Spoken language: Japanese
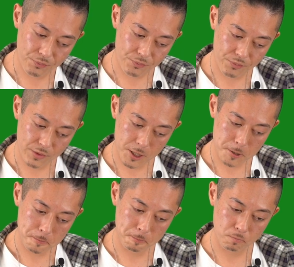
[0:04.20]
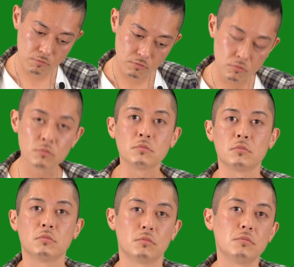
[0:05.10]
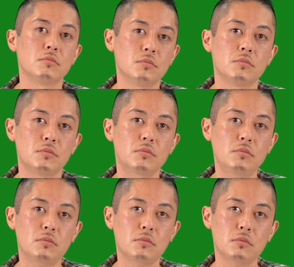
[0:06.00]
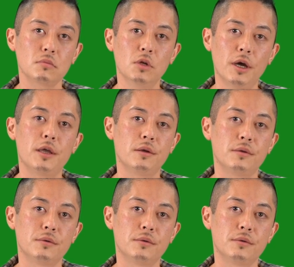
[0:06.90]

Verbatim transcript: UFO とか、そういう、はい。